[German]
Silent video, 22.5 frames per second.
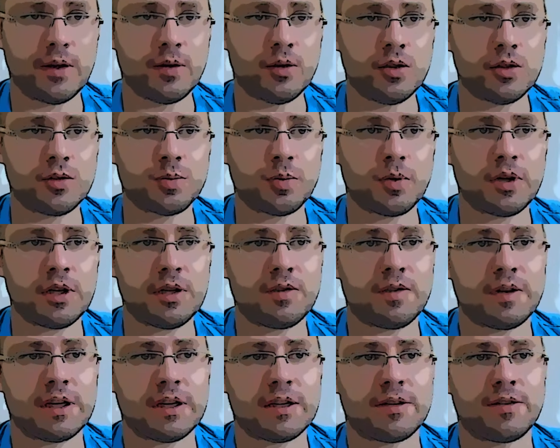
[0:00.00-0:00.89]
Ursprünglich
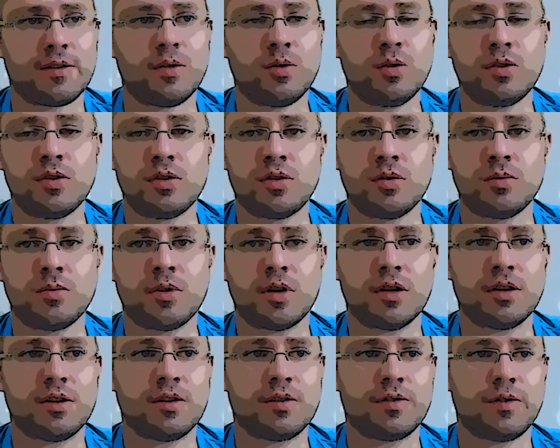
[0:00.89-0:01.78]
war das Judentum
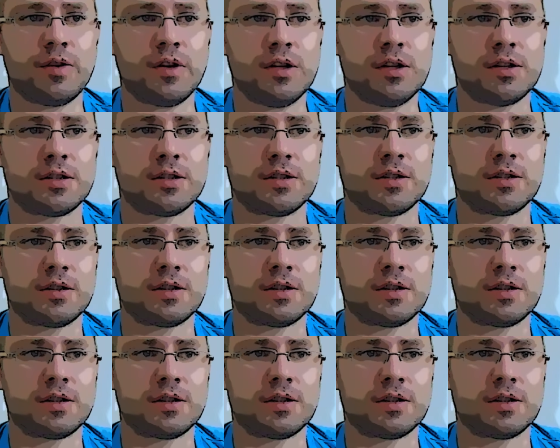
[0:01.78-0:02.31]
Gottes Volk.